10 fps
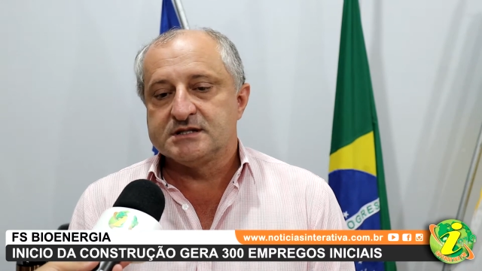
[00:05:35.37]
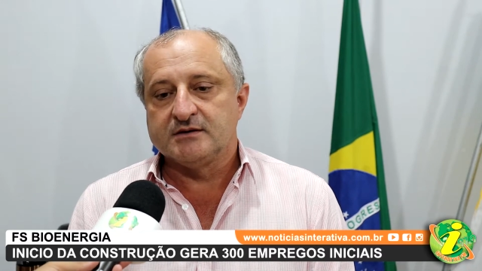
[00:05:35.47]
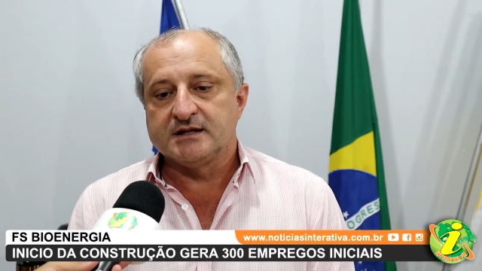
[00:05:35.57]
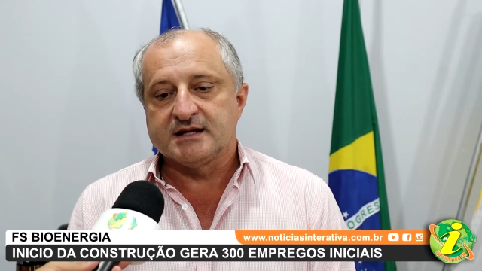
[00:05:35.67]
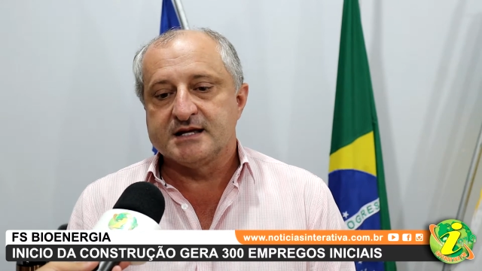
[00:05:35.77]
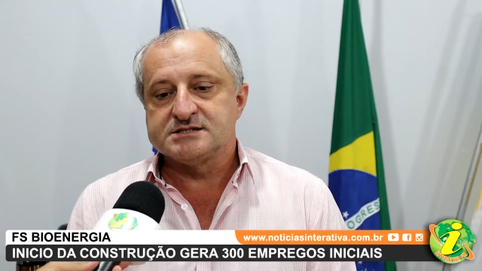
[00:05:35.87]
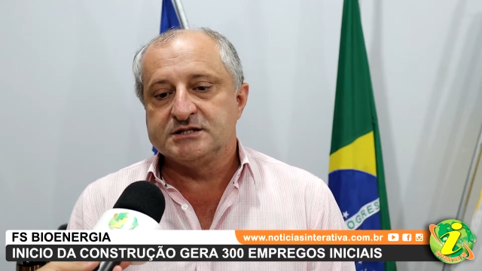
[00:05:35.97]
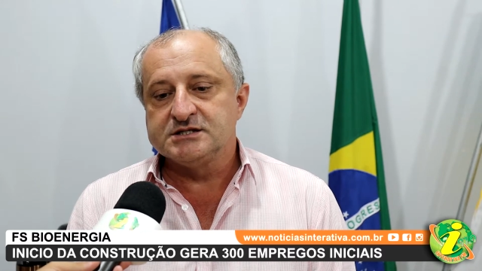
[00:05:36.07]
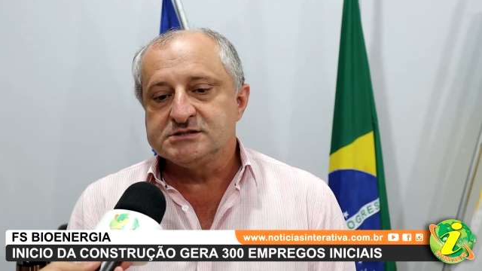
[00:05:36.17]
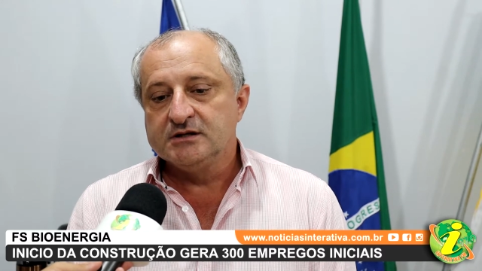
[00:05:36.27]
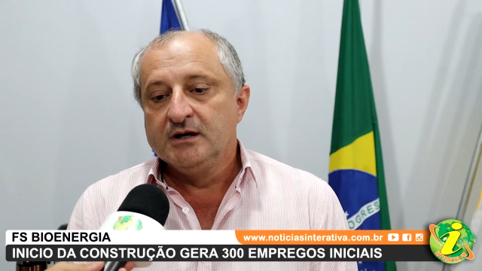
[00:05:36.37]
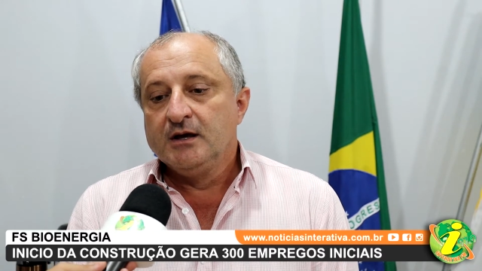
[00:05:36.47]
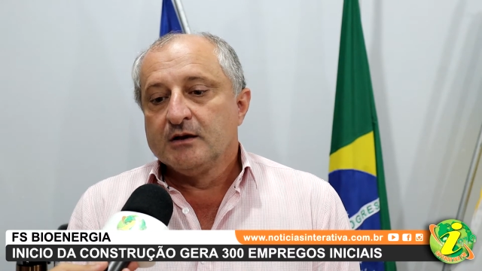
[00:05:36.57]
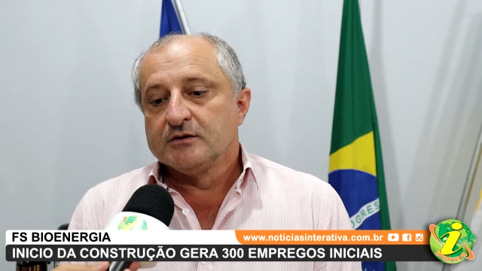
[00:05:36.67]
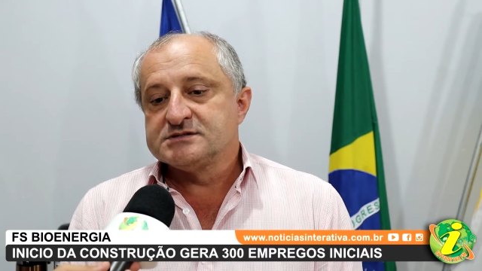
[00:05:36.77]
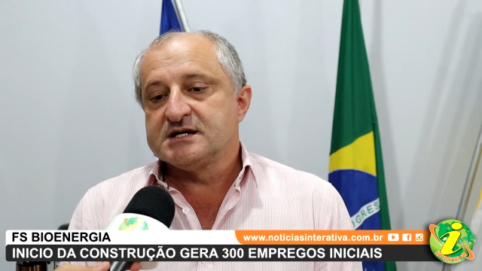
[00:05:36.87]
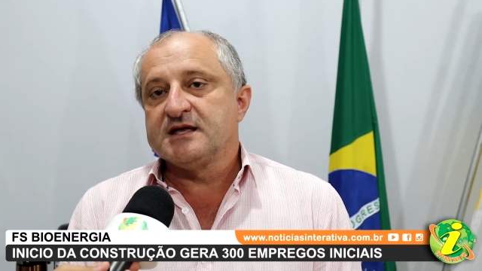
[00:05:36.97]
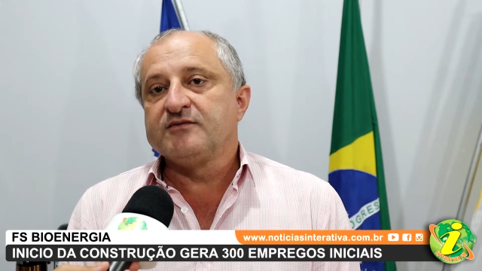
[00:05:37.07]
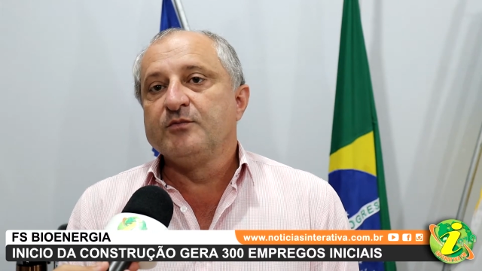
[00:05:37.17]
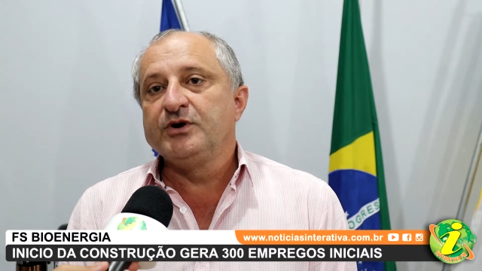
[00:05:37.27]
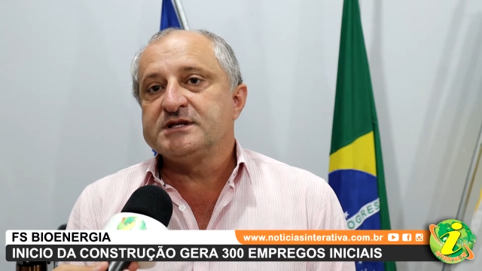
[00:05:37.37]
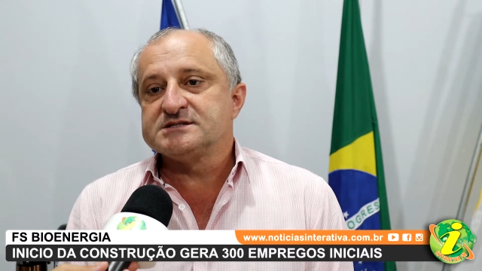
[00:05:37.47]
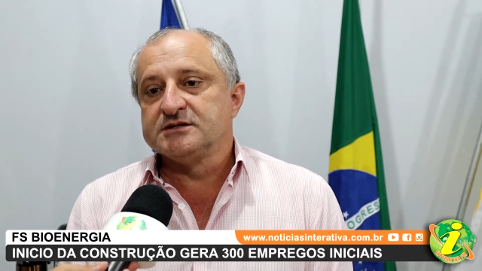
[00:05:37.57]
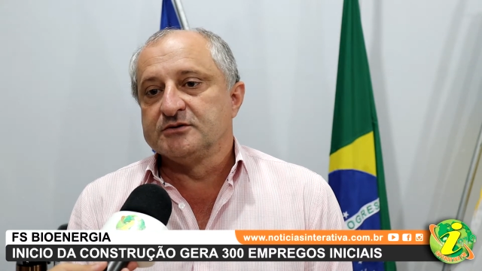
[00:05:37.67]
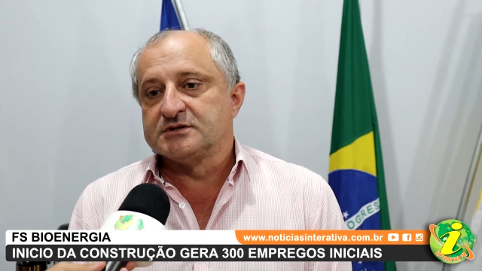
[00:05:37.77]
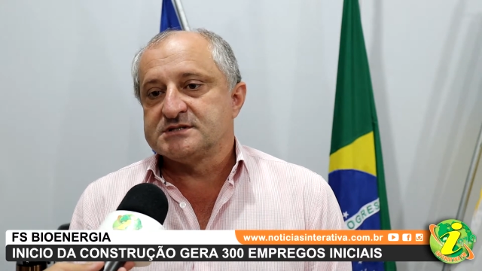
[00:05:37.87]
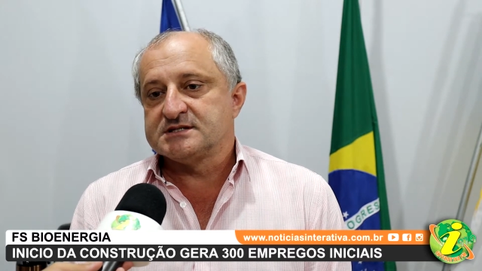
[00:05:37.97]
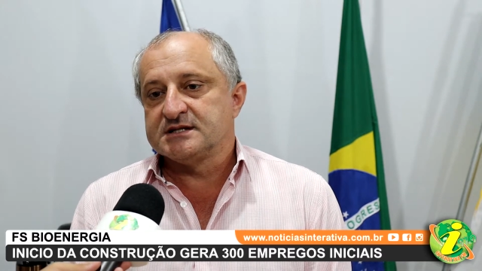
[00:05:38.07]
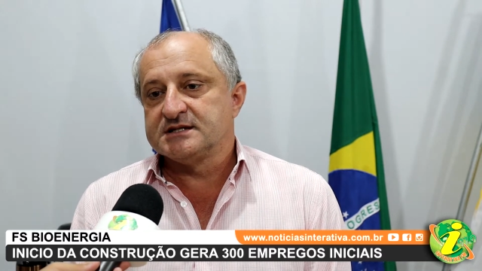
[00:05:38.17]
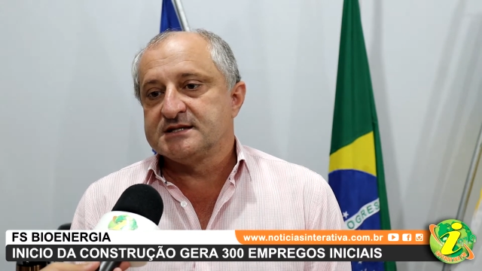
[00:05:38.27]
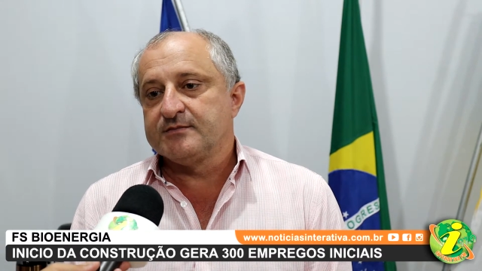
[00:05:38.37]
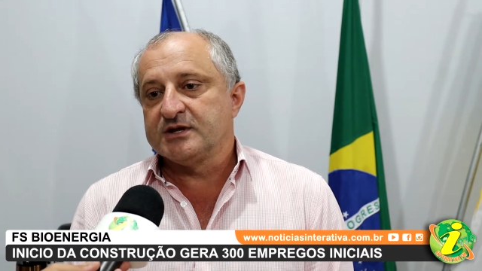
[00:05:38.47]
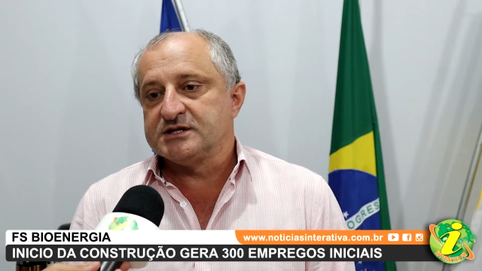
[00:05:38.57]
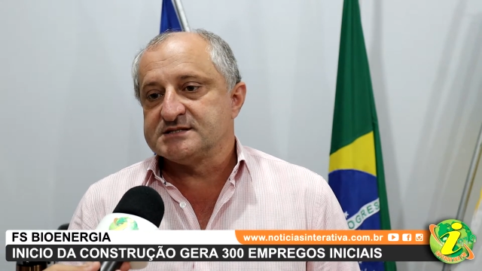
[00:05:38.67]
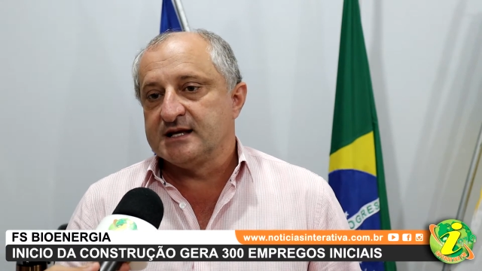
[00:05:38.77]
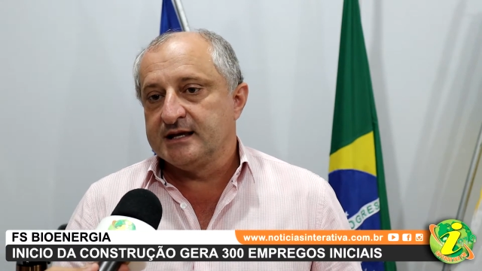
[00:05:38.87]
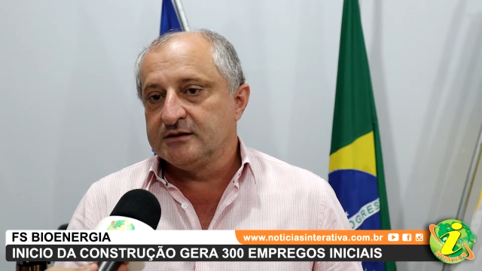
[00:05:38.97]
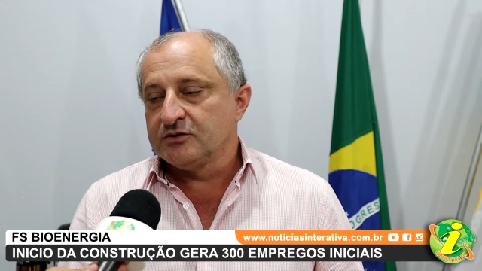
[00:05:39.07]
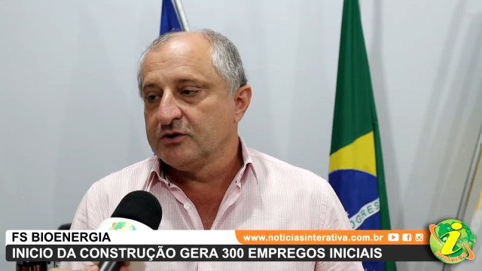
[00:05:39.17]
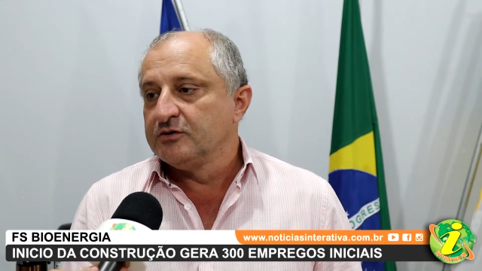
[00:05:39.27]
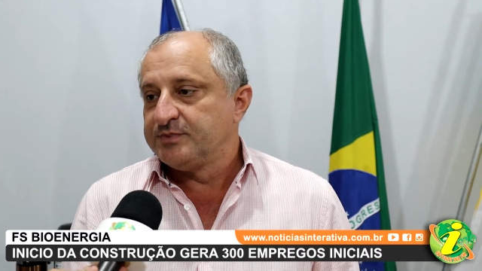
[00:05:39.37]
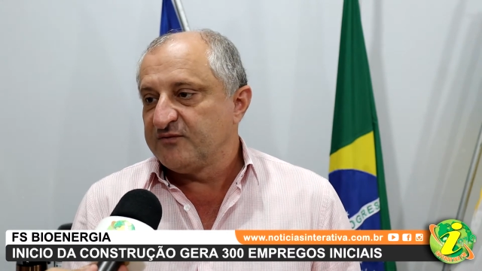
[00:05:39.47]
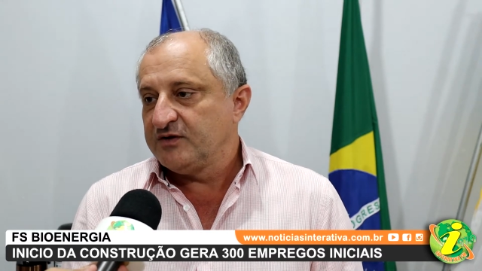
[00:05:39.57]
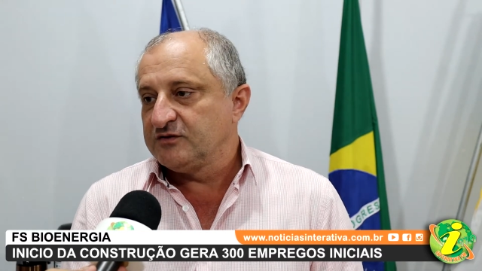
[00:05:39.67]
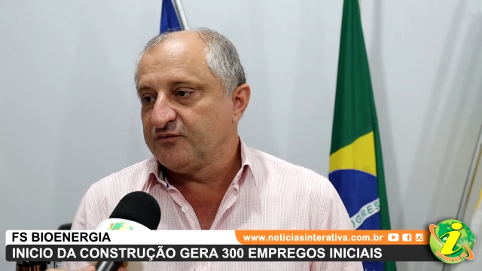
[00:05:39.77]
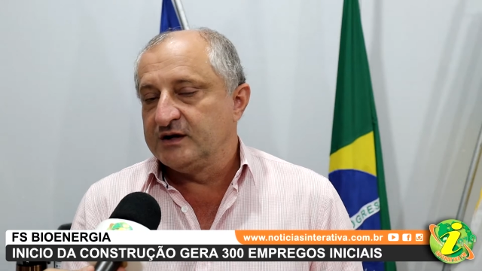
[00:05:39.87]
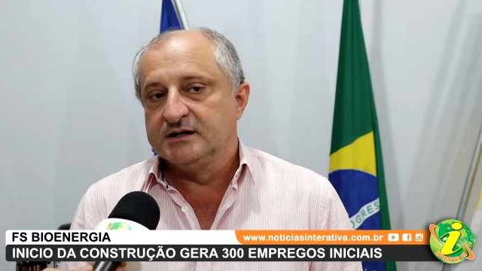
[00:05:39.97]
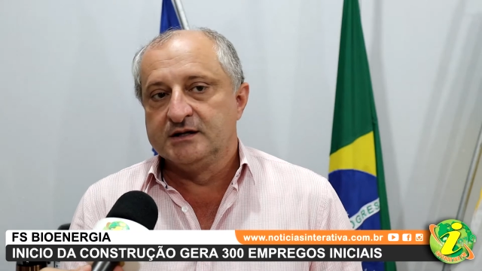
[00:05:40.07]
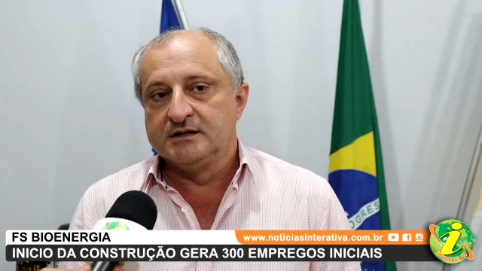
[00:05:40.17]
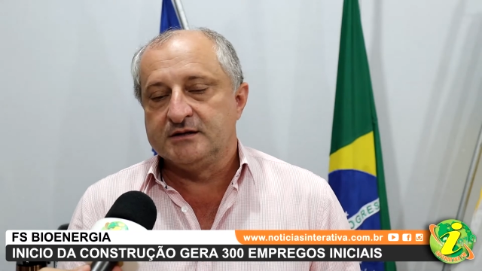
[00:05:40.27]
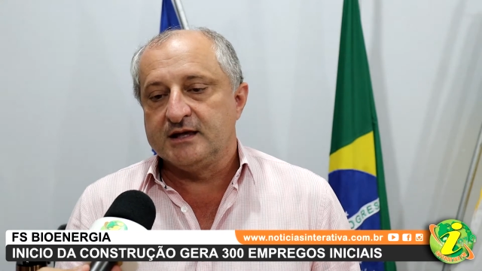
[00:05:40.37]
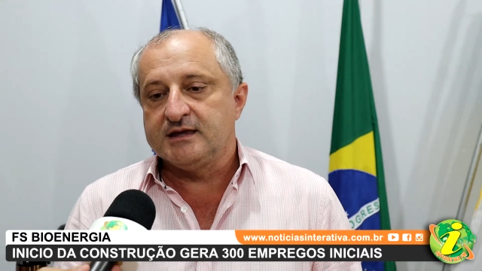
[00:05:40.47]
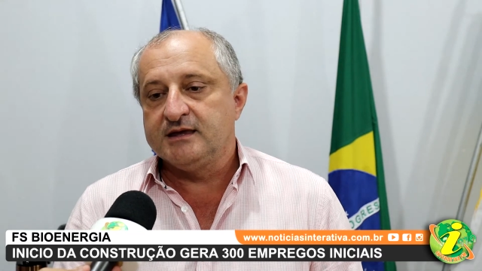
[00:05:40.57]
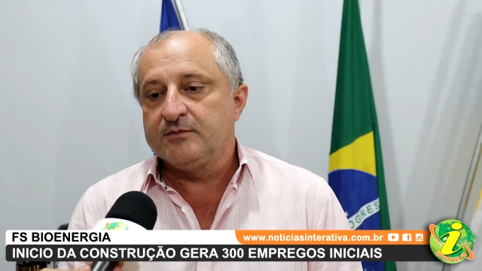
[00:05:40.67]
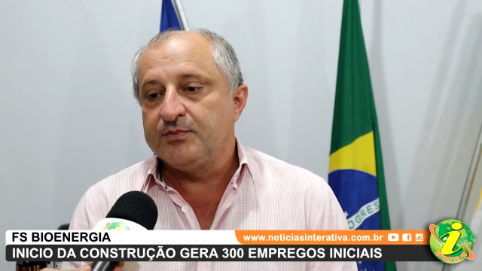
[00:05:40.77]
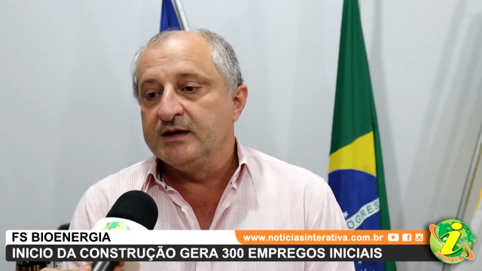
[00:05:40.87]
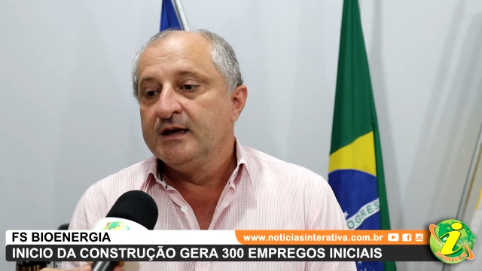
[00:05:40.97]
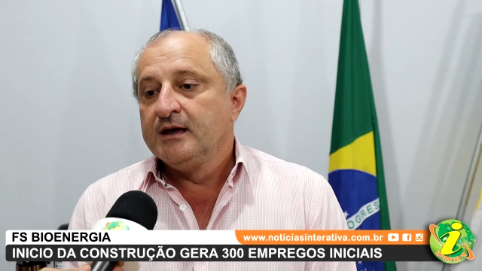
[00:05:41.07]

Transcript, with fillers: Então, atrás disso, com certeza, teve muitas indústrias. A gente sempre diz, além do que o prefeito Fernando e a equipe